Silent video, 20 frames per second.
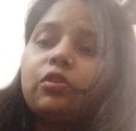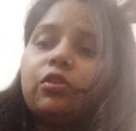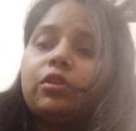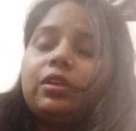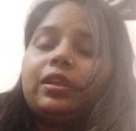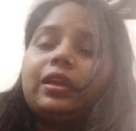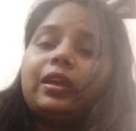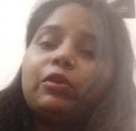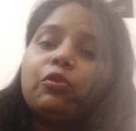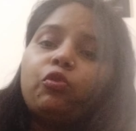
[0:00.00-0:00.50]

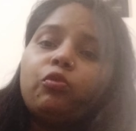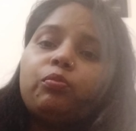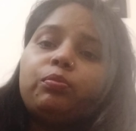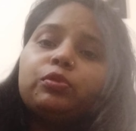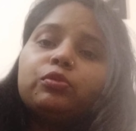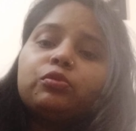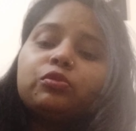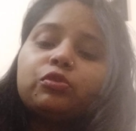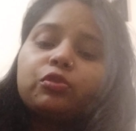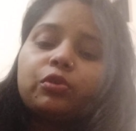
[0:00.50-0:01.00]
हॉल आई
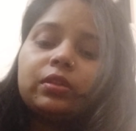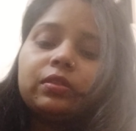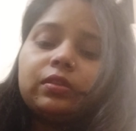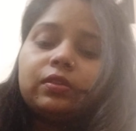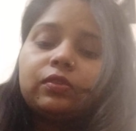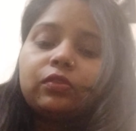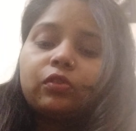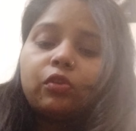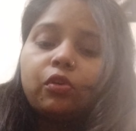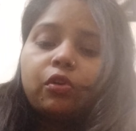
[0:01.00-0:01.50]
होप यू इन्जॉय
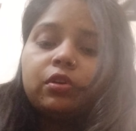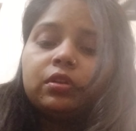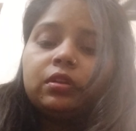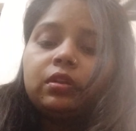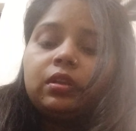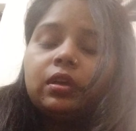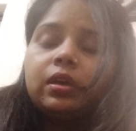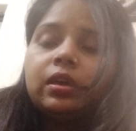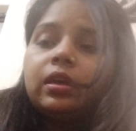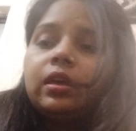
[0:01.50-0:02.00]
दिस
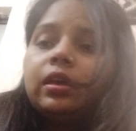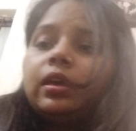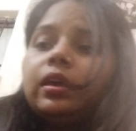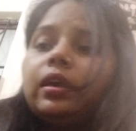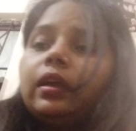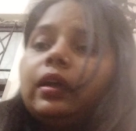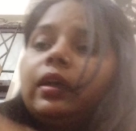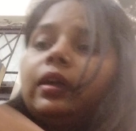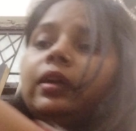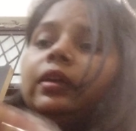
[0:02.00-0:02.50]
हॉल
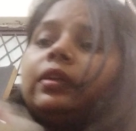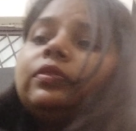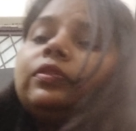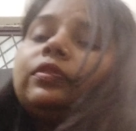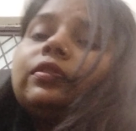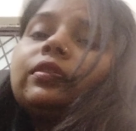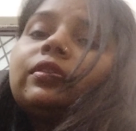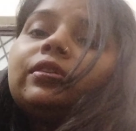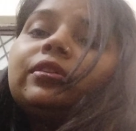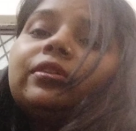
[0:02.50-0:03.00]

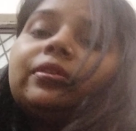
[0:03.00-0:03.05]
एंड